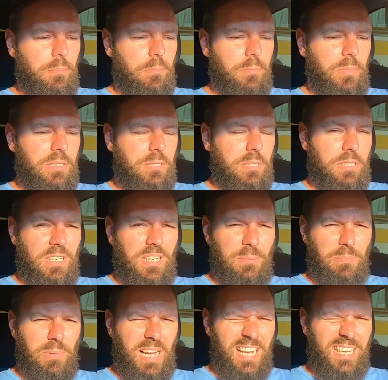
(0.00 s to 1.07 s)
Mit
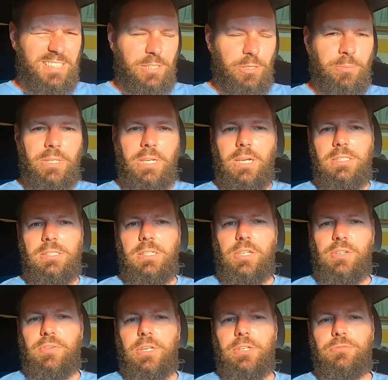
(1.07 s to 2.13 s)
knapp 8 Kilometer
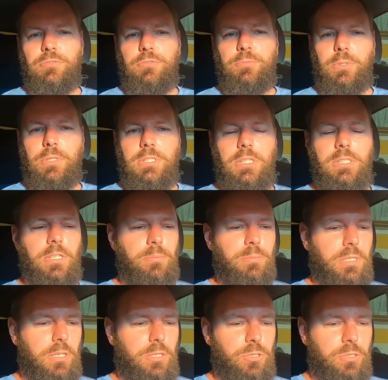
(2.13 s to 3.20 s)
Restreichweite, 5%, Prozent, ihr habt
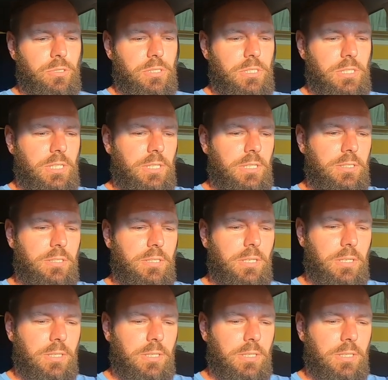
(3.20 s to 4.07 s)
es gerade schon gesehen,